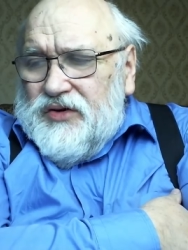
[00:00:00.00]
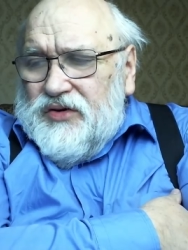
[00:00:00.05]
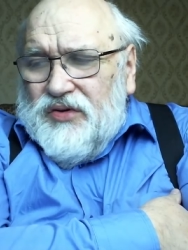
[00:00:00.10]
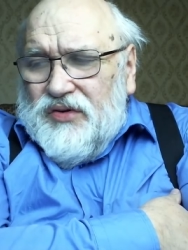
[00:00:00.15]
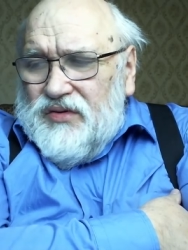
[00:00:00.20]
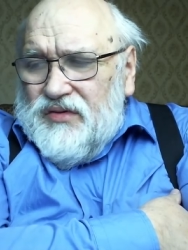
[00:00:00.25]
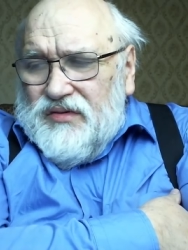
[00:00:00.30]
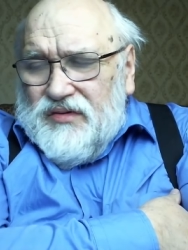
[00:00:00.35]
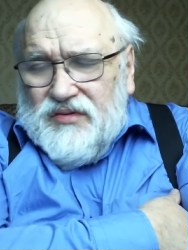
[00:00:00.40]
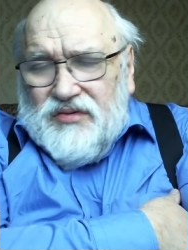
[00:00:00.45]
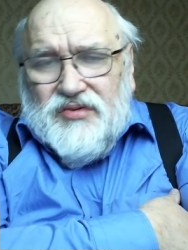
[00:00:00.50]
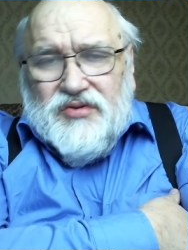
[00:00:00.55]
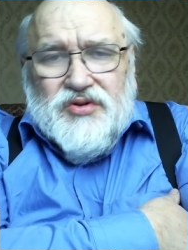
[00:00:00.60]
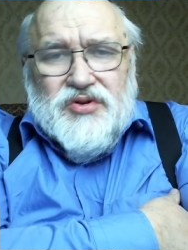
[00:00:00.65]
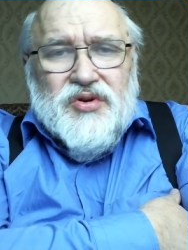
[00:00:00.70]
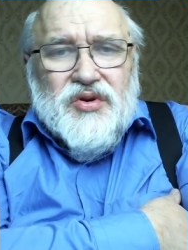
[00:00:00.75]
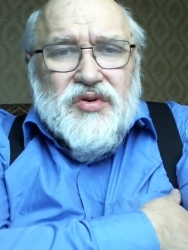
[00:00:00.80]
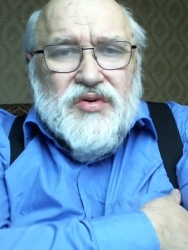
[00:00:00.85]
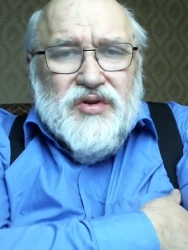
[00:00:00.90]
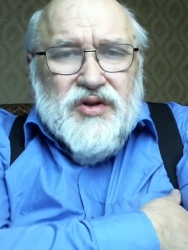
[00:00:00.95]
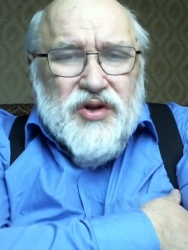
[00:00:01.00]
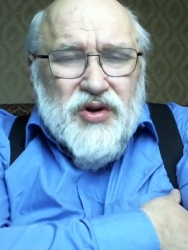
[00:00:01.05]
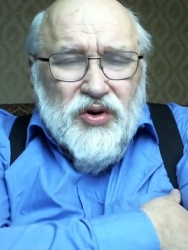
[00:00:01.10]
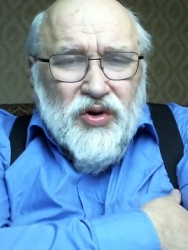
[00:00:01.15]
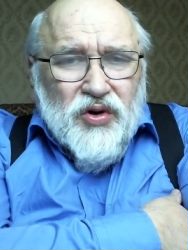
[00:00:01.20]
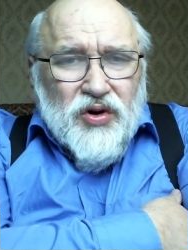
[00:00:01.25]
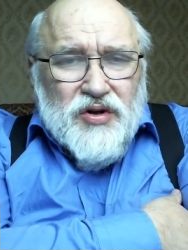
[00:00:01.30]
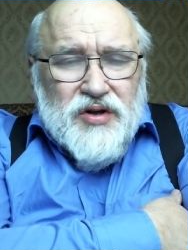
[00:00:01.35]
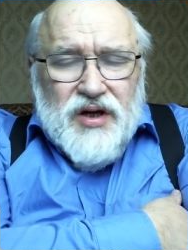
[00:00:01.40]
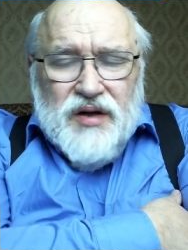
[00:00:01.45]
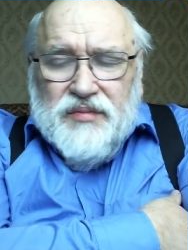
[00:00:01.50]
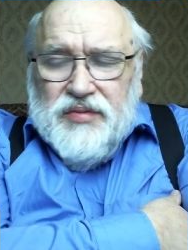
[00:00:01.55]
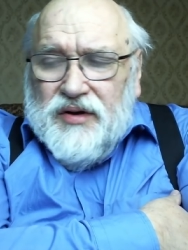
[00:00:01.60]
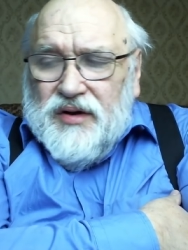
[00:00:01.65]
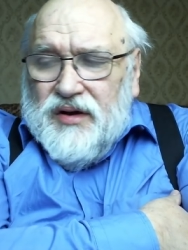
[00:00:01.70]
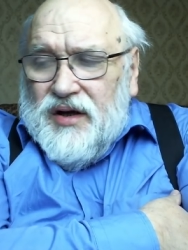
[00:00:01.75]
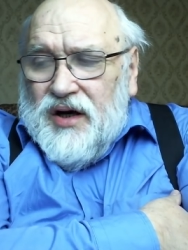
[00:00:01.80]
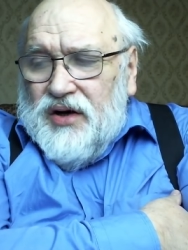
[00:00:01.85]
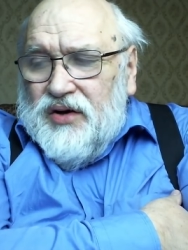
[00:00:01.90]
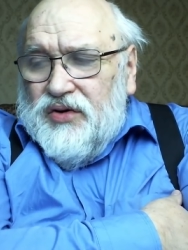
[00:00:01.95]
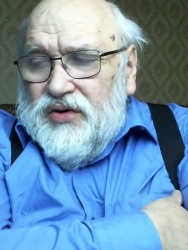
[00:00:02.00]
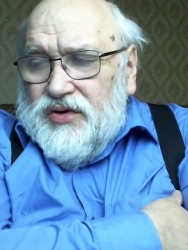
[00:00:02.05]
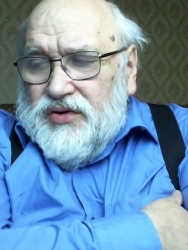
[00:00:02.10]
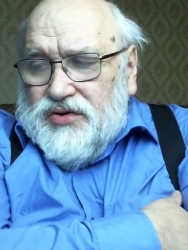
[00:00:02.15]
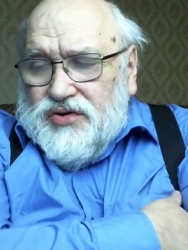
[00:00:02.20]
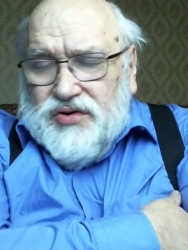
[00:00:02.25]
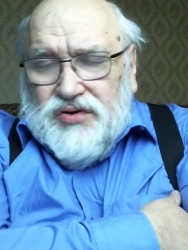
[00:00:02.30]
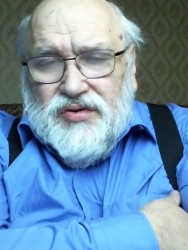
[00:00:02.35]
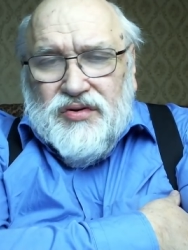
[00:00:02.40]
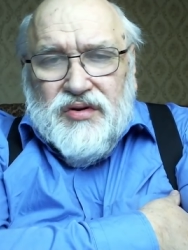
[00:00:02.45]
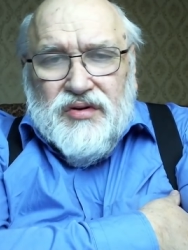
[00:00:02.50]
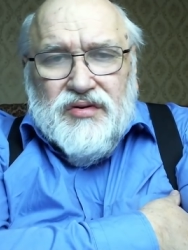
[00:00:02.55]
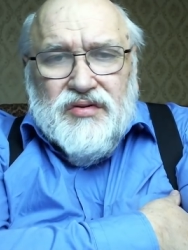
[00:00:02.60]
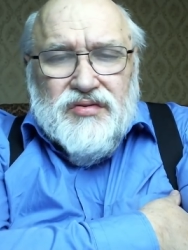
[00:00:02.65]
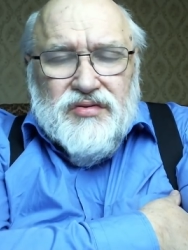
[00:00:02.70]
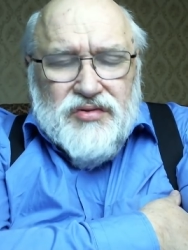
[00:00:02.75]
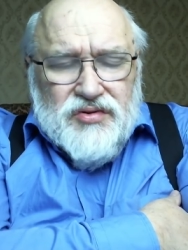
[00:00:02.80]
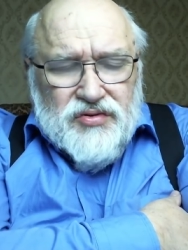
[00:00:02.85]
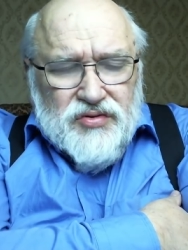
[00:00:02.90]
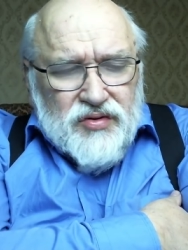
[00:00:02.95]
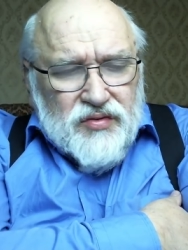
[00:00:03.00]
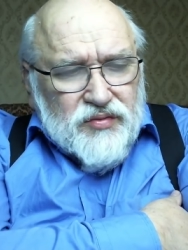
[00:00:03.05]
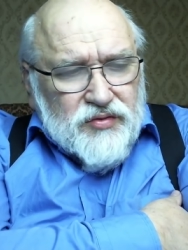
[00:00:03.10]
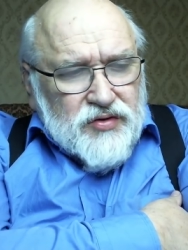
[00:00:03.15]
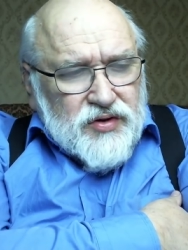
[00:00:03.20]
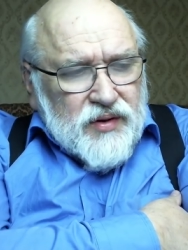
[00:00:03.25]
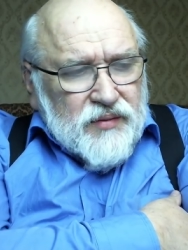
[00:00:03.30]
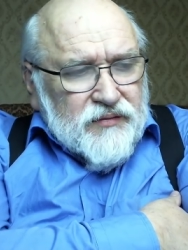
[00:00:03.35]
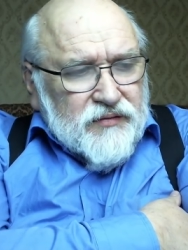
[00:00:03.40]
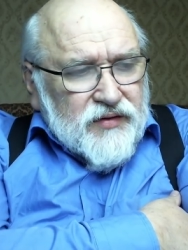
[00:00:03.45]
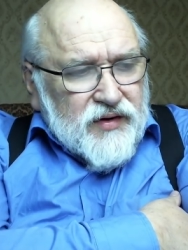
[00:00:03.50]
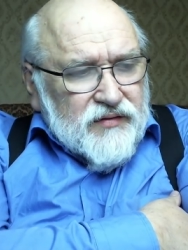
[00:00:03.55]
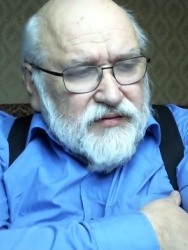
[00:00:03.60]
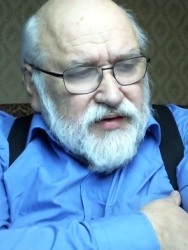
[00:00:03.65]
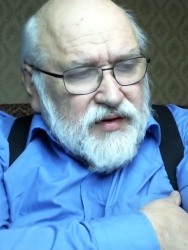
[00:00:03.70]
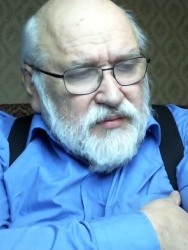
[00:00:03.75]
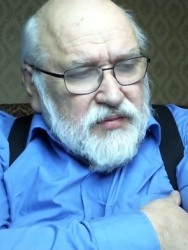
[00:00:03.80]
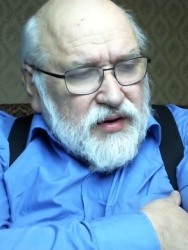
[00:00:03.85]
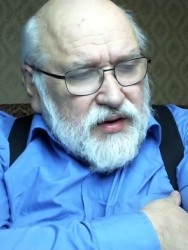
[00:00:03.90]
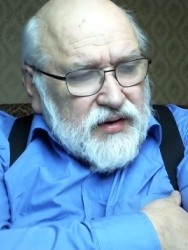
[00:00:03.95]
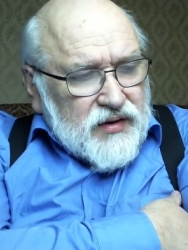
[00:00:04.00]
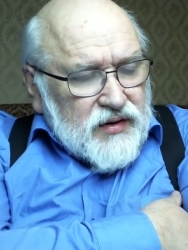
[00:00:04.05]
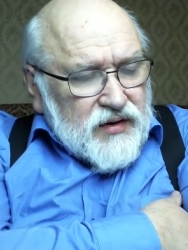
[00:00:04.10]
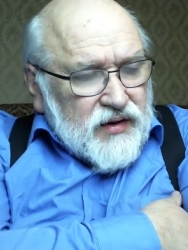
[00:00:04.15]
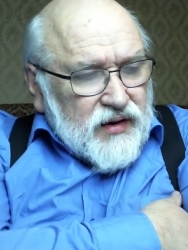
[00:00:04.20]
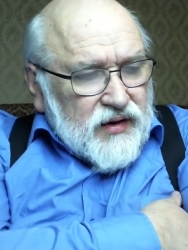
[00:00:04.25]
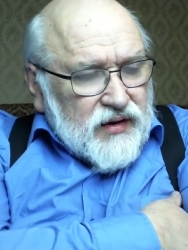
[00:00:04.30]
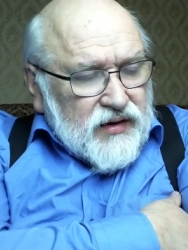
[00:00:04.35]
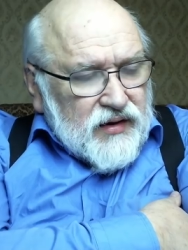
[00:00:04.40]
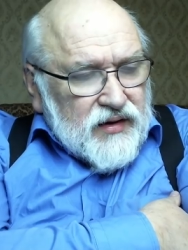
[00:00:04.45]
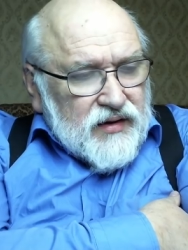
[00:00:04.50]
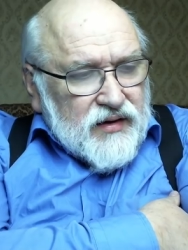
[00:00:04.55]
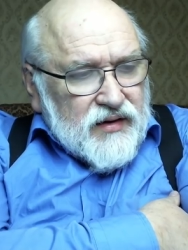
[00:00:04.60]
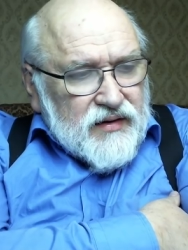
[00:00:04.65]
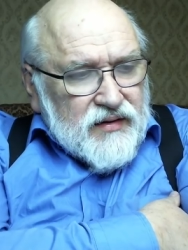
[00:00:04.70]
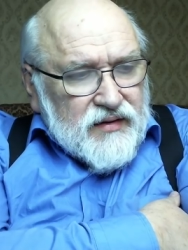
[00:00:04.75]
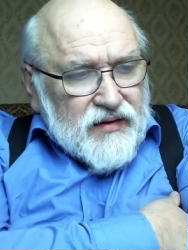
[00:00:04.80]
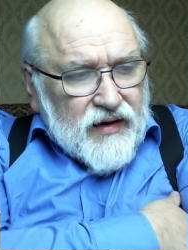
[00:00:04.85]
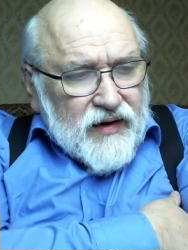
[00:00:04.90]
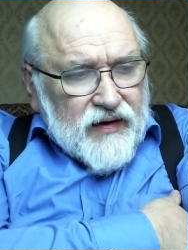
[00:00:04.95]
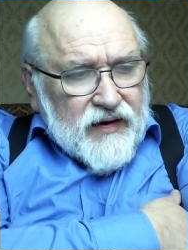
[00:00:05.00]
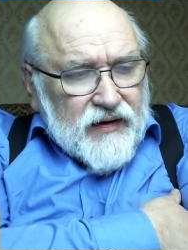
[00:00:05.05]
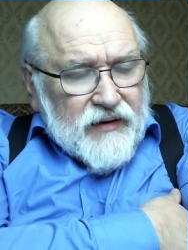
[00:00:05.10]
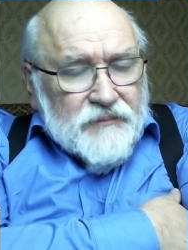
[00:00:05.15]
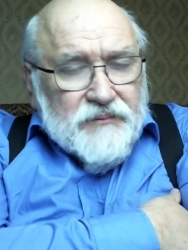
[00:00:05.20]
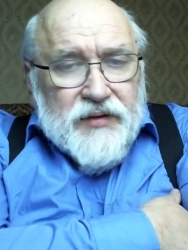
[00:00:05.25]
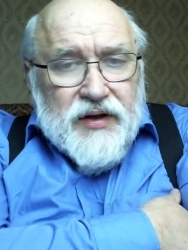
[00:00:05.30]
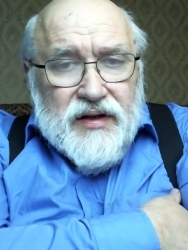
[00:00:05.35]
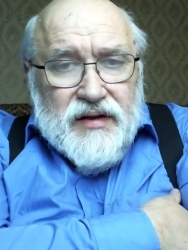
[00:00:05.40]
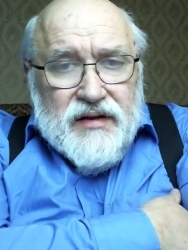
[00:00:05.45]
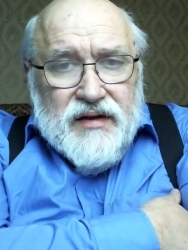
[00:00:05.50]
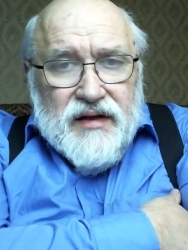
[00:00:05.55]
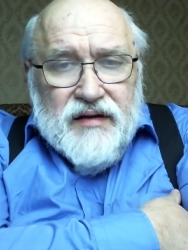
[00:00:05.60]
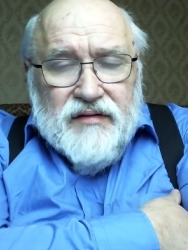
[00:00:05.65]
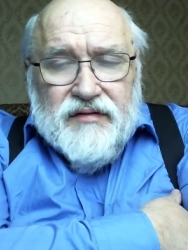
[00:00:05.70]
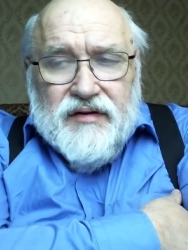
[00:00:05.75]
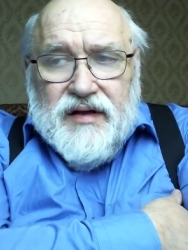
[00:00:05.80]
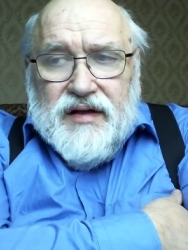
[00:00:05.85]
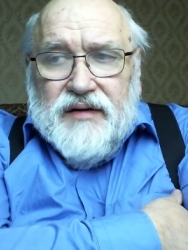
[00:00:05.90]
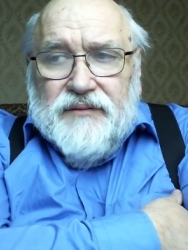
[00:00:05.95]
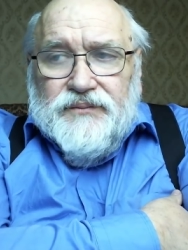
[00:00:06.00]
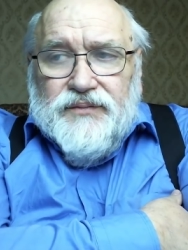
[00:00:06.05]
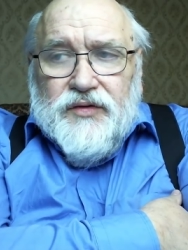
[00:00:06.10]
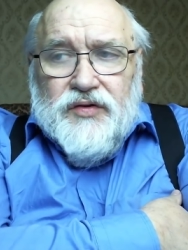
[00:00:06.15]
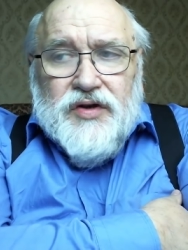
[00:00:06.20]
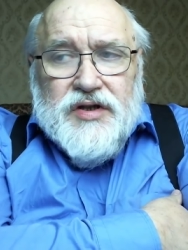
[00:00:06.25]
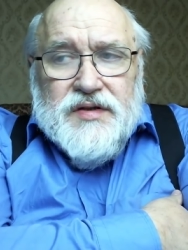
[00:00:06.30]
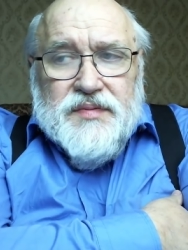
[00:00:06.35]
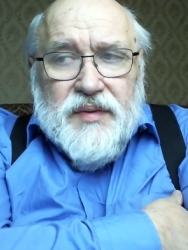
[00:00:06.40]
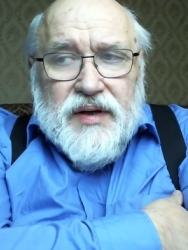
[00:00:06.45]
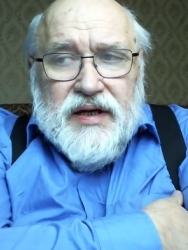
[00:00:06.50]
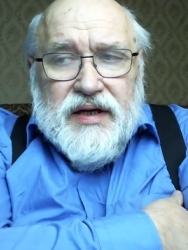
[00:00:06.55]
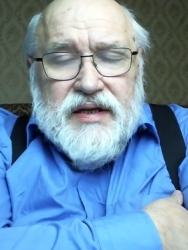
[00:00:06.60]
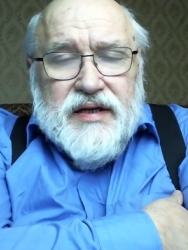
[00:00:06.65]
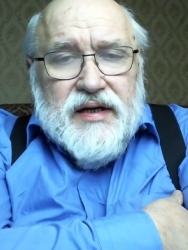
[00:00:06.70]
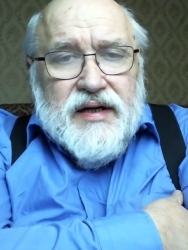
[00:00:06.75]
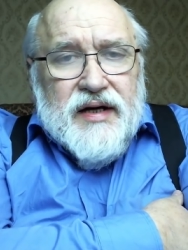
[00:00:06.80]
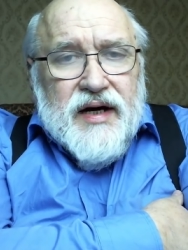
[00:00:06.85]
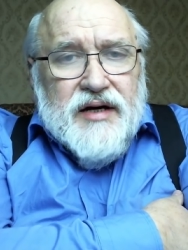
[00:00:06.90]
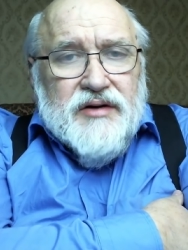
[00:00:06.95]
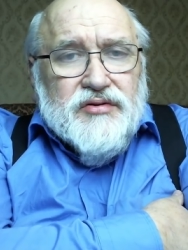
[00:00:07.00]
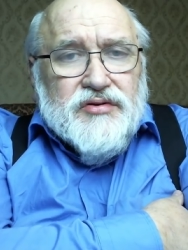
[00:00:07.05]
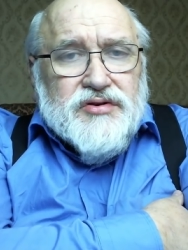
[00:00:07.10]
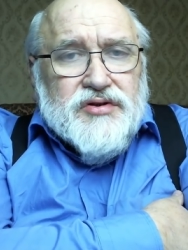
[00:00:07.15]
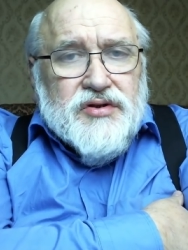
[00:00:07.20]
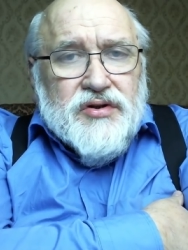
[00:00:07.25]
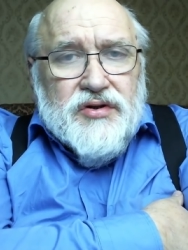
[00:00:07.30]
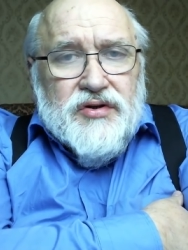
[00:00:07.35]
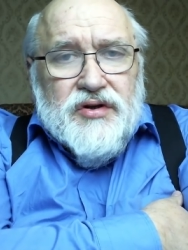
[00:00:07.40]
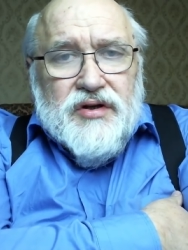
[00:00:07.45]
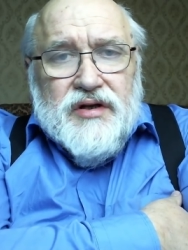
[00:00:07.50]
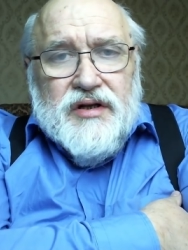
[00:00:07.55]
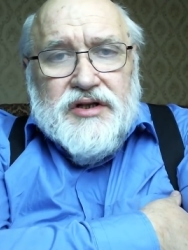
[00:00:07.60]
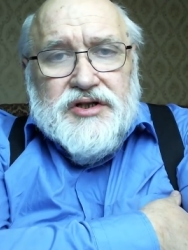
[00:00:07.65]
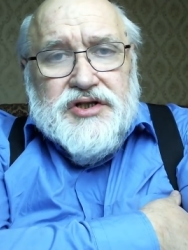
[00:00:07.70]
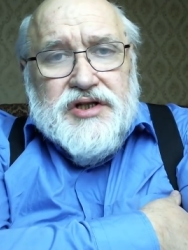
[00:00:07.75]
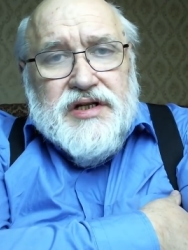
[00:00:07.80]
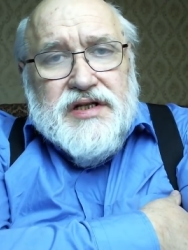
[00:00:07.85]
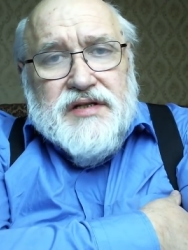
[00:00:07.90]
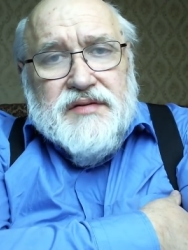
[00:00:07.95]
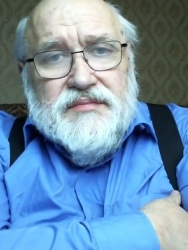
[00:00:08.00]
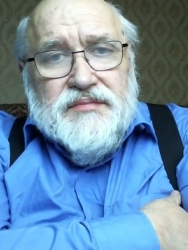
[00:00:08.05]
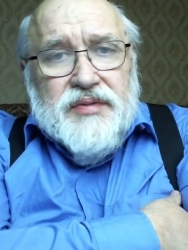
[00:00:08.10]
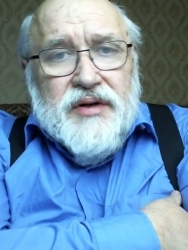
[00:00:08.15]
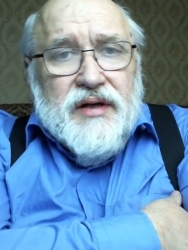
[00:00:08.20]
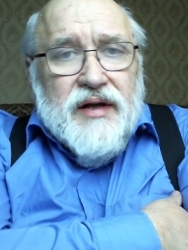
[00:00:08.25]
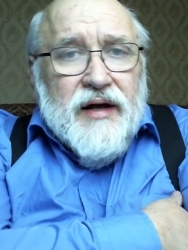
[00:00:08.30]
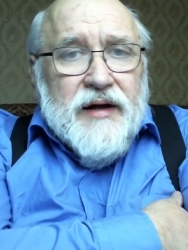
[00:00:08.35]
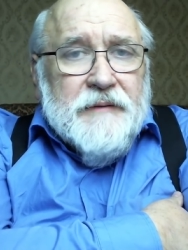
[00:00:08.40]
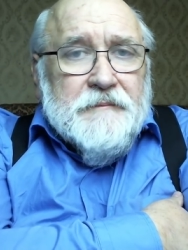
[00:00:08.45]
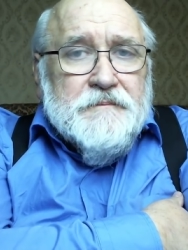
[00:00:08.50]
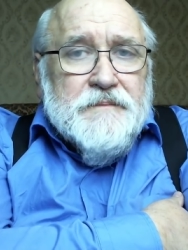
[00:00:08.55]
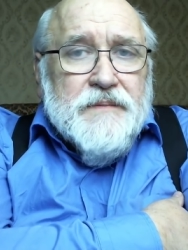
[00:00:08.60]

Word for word: Он, ну, что он, теолог был какой-то, что ли? Ну, что ему там выборы такие делать? Делать не в этом. Вот смотрите, как устроена жизнь была